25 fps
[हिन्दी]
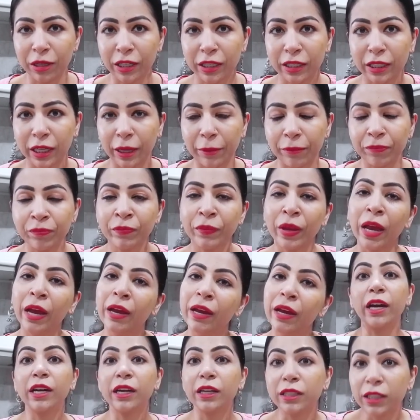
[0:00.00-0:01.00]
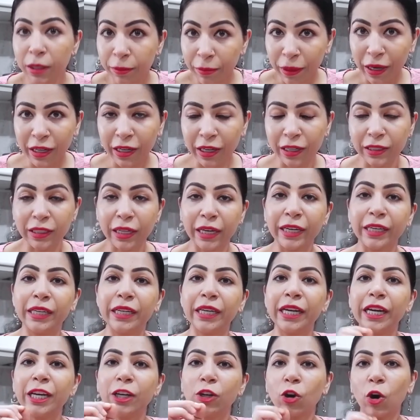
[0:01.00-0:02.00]
करता है अनदर पार्ट आता है
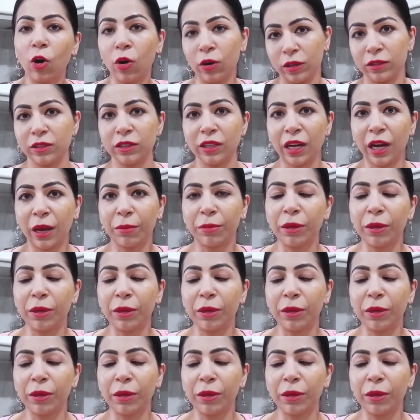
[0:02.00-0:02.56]
डिटॉक्स